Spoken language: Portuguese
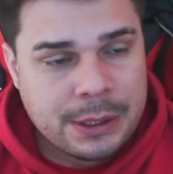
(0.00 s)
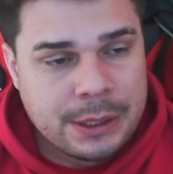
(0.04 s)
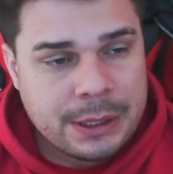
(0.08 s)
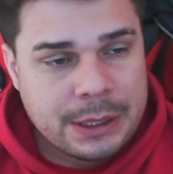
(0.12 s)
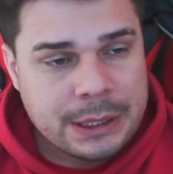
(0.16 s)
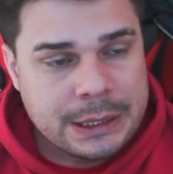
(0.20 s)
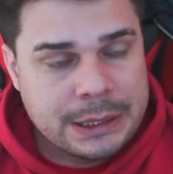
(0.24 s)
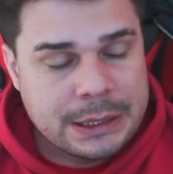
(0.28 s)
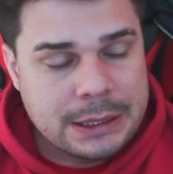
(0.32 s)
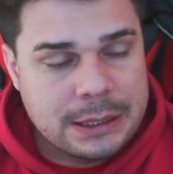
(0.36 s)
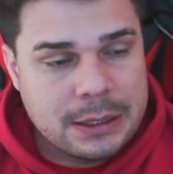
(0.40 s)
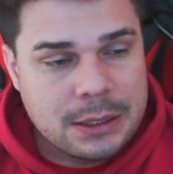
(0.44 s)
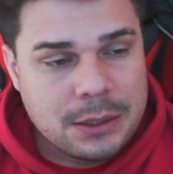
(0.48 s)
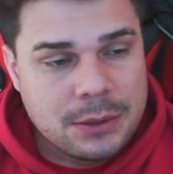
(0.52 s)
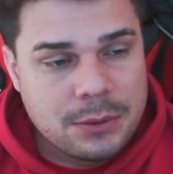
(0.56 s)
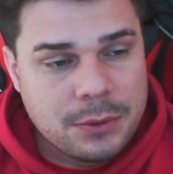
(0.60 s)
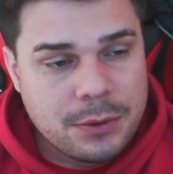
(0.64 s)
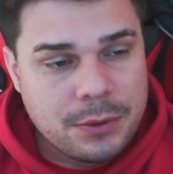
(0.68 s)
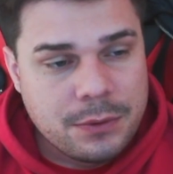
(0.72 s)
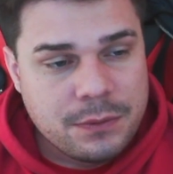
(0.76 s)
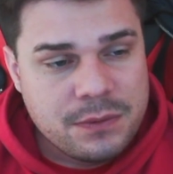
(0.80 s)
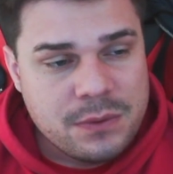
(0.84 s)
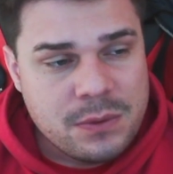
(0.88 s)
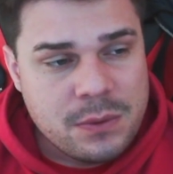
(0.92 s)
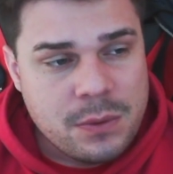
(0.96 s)
Então
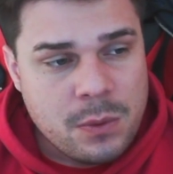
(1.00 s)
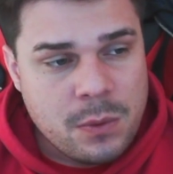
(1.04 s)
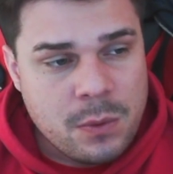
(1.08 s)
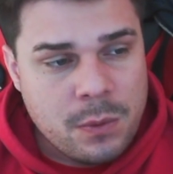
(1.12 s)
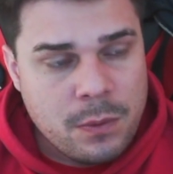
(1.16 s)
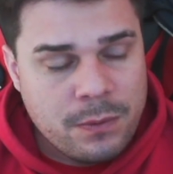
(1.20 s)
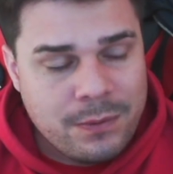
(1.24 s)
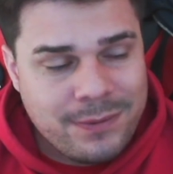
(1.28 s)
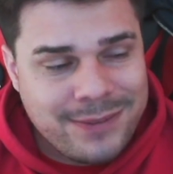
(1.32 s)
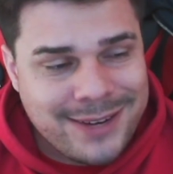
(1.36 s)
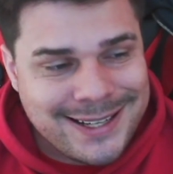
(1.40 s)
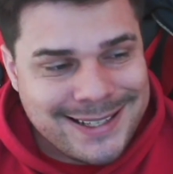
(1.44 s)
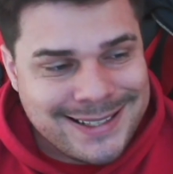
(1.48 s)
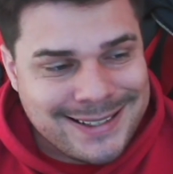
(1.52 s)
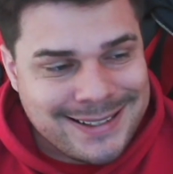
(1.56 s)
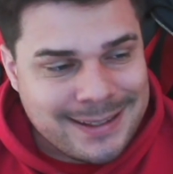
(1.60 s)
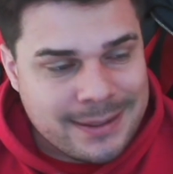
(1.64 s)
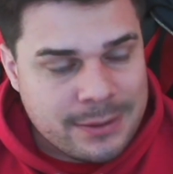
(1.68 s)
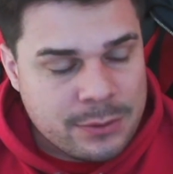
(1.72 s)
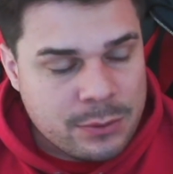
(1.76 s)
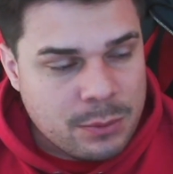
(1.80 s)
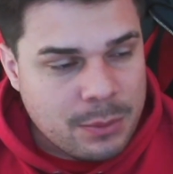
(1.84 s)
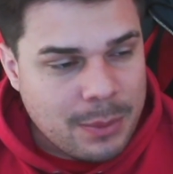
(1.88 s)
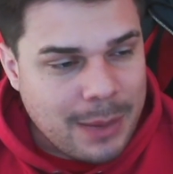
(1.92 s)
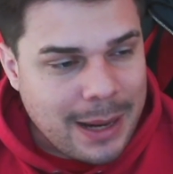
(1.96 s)
eu vou
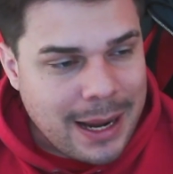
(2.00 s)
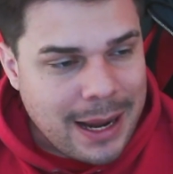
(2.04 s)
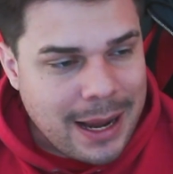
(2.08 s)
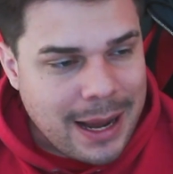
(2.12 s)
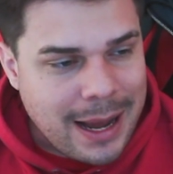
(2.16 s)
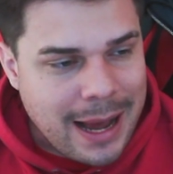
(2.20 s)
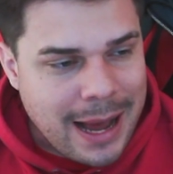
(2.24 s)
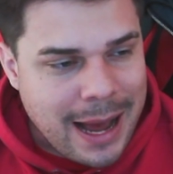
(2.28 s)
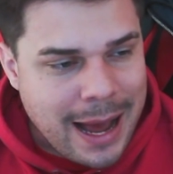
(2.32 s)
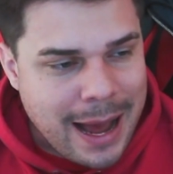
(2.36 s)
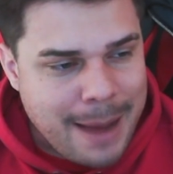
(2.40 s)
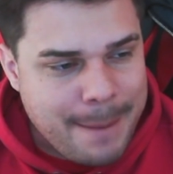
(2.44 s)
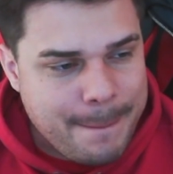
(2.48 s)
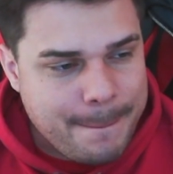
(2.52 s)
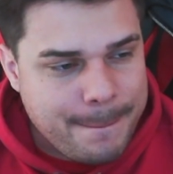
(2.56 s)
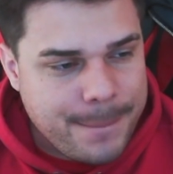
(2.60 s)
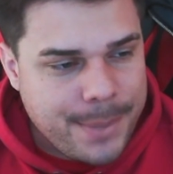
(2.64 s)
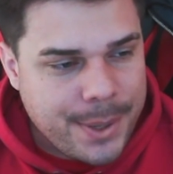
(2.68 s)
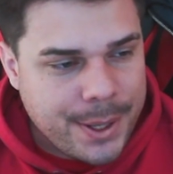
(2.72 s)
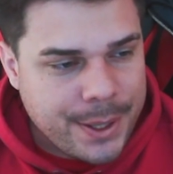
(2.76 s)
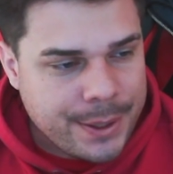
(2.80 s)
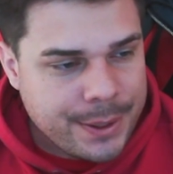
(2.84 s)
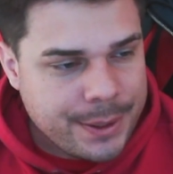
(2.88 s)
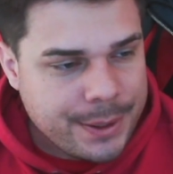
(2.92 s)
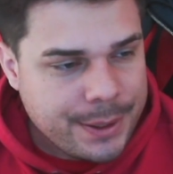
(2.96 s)
fazer uma
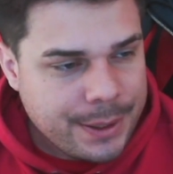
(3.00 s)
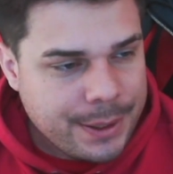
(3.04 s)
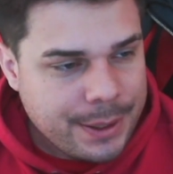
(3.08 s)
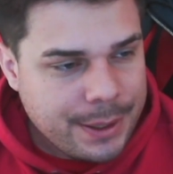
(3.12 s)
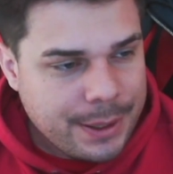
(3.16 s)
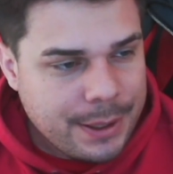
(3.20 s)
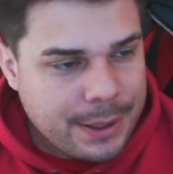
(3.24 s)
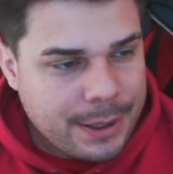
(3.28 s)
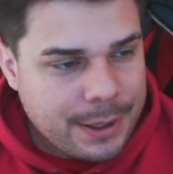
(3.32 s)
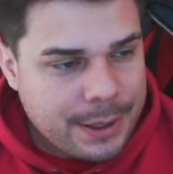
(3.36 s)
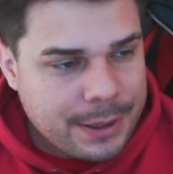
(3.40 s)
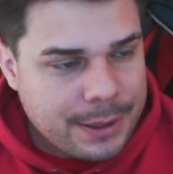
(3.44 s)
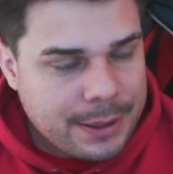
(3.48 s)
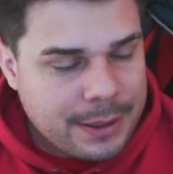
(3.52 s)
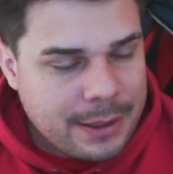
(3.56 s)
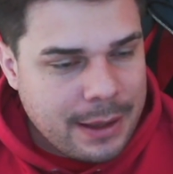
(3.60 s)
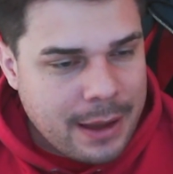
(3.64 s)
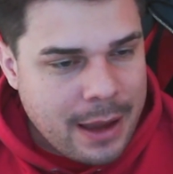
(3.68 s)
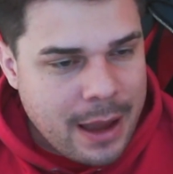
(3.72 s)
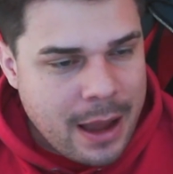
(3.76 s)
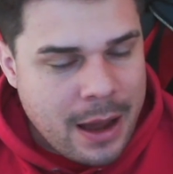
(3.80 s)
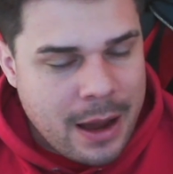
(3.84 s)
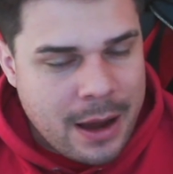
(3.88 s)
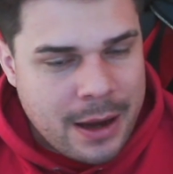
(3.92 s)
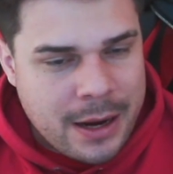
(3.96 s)
APA,
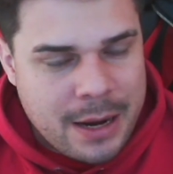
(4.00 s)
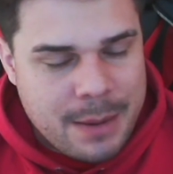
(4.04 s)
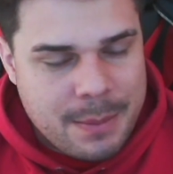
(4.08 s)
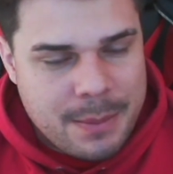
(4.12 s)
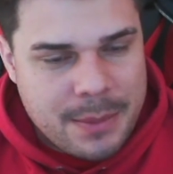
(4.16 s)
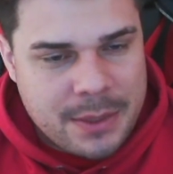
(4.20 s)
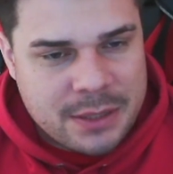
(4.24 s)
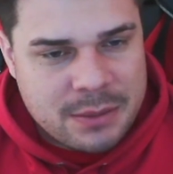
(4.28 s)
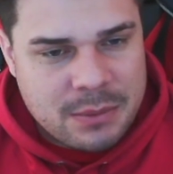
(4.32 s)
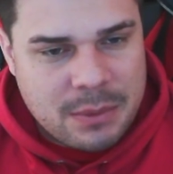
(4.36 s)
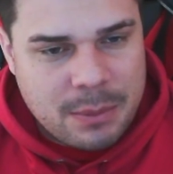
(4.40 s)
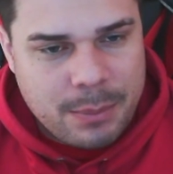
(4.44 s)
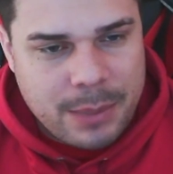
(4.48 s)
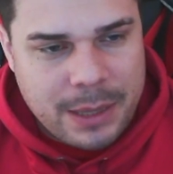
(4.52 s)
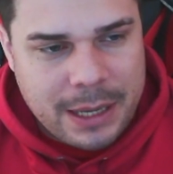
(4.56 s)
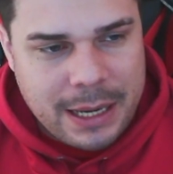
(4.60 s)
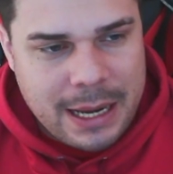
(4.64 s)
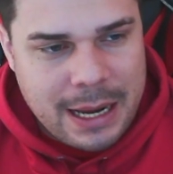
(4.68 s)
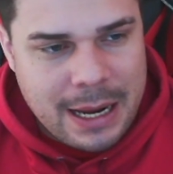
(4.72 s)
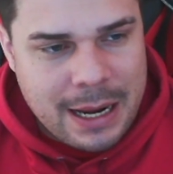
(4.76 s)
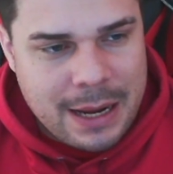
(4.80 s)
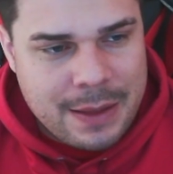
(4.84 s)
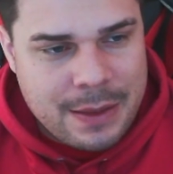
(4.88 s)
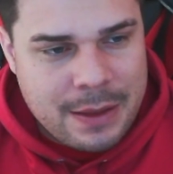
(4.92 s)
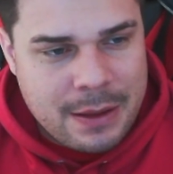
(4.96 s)
que é na mesma
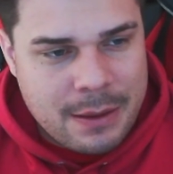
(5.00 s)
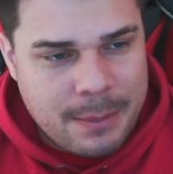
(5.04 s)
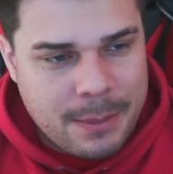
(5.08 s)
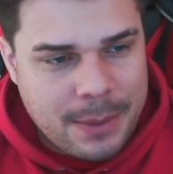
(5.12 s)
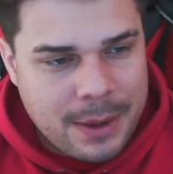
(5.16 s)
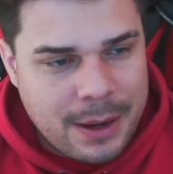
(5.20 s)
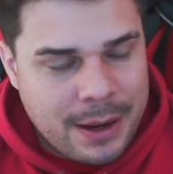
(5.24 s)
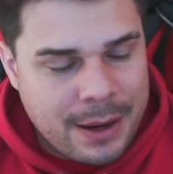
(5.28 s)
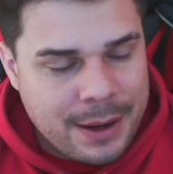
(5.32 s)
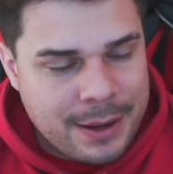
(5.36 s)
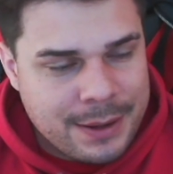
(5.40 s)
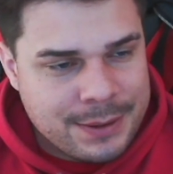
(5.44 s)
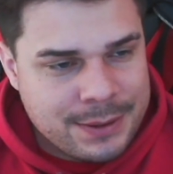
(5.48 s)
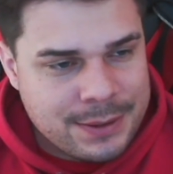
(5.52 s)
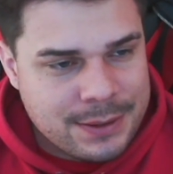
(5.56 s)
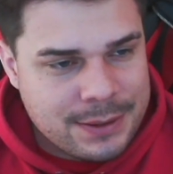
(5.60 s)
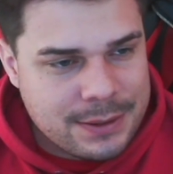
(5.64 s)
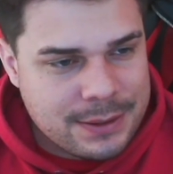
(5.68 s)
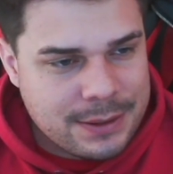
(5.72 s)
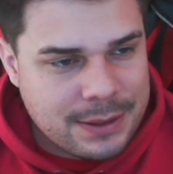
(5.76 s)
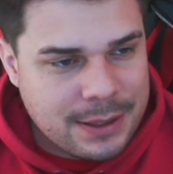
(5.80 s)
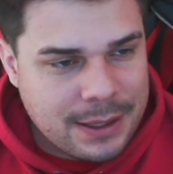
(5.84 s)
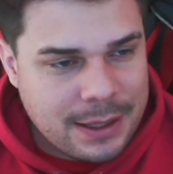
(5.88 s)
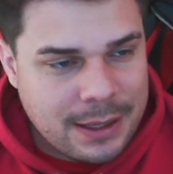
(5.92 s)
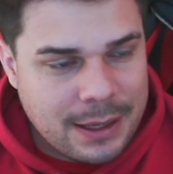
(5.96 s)
pegada,
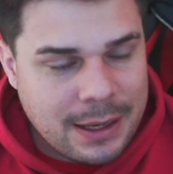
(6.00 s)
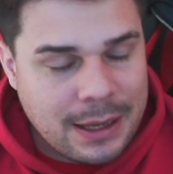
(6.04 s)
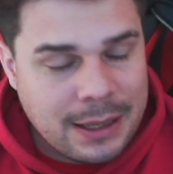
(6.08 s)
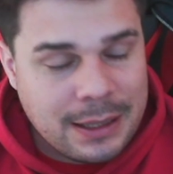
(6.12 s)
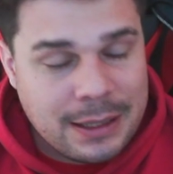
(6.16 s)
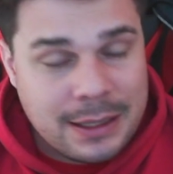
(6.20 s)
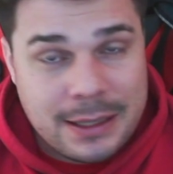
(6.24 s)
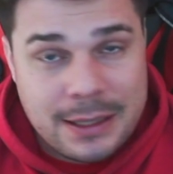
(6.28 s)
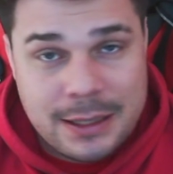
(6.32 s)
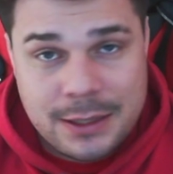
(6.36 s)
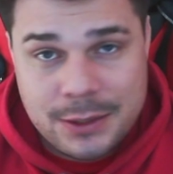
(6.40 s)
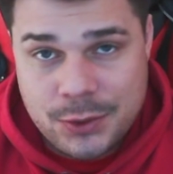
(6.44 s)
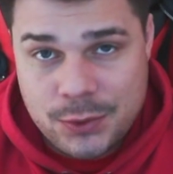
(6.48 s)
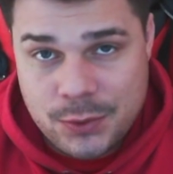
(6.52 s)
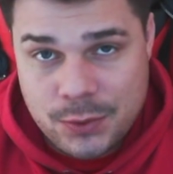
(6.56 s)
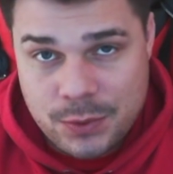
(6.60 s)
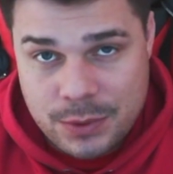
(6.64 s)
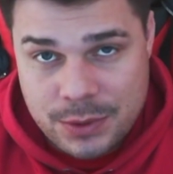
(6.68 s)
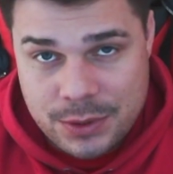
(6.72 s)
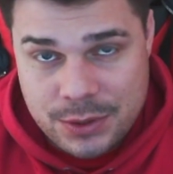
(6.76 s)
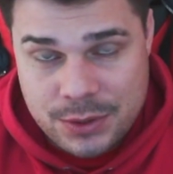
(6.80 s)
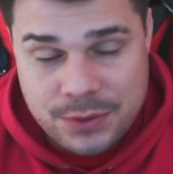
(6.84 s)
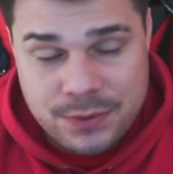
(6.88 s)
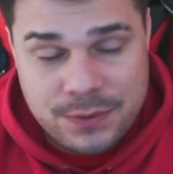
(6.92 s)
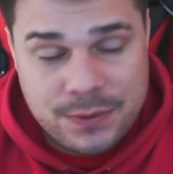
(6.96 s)
mas tem ali as
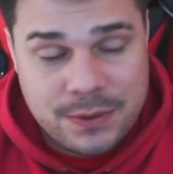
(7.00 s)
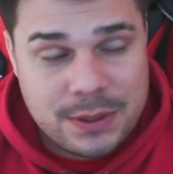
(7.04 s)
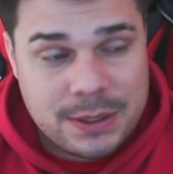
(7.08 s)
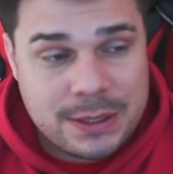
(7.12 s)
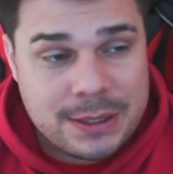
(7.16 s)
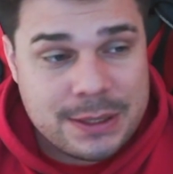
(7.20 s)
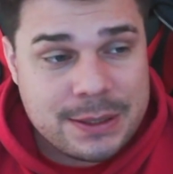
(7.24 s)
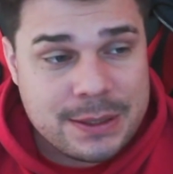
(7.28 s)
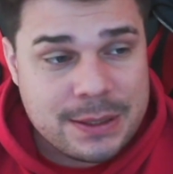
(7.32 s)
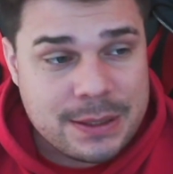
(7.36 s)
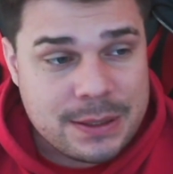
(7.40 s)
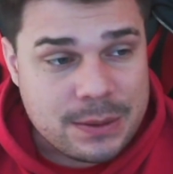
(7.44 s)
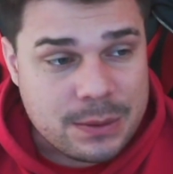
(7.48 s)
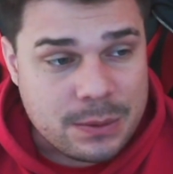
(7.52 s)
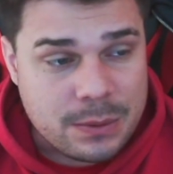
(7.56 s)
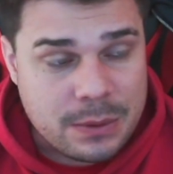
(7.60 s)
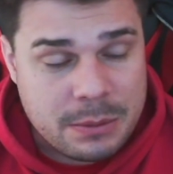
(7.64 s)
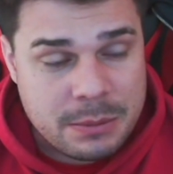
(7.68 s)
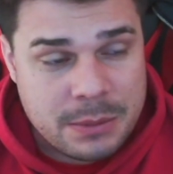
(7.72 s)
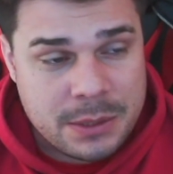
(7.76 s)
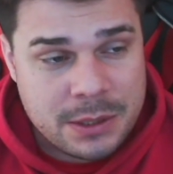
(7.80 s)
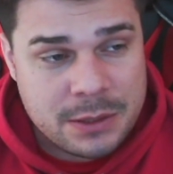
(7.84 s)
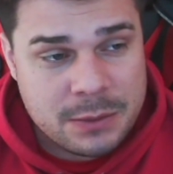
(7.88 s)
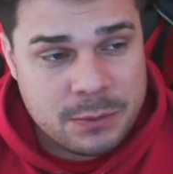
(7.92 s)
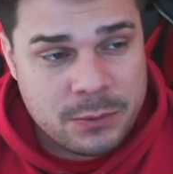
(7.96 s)
suas diferenças, não é
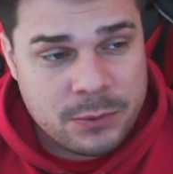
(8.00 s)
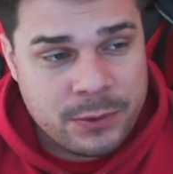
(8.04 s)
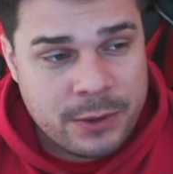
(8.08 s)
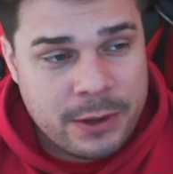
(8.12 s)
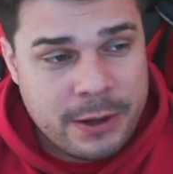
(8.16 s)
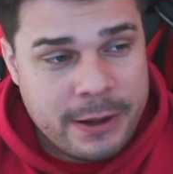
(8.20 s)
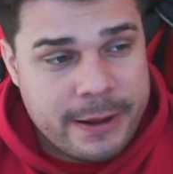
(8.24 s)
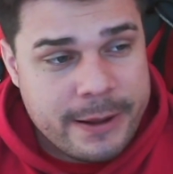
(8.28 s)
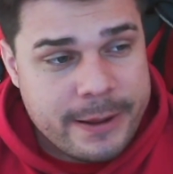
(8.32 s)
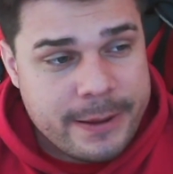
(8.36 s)
mesmo?